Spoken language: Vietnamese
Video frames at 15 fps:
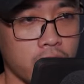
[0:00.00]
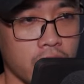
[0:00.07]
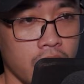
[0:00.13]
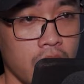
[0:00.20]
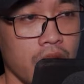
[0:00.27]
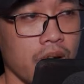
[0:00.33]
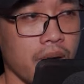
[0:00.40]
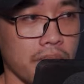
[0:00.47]

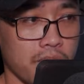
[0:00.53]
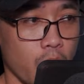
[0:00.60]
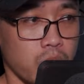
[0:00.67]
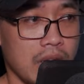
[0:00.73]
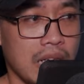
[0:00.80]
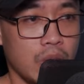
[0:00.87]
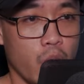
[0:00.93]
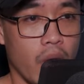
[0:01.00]
Sắc mặt bạch
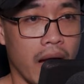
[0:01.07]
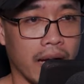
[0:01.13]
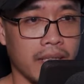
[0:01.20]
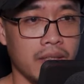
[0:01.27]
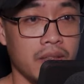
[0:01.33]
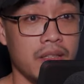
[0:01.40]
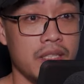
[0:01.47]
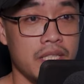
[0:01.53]
y nữ
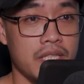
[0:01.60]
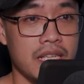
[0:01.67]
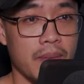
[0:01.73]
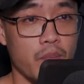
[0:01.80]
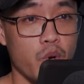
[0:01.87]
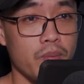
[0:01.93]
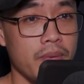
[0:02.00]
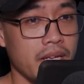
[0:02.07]
tử trở nên
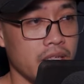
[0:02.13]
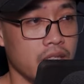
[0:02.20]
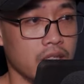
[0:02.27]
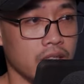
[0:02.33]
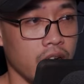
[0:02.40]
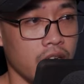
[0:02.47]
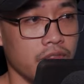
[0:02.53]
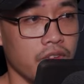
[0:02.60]
âm trầm,
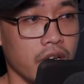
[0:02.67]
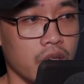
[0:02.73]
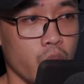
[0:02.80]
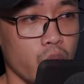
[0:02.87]
nàng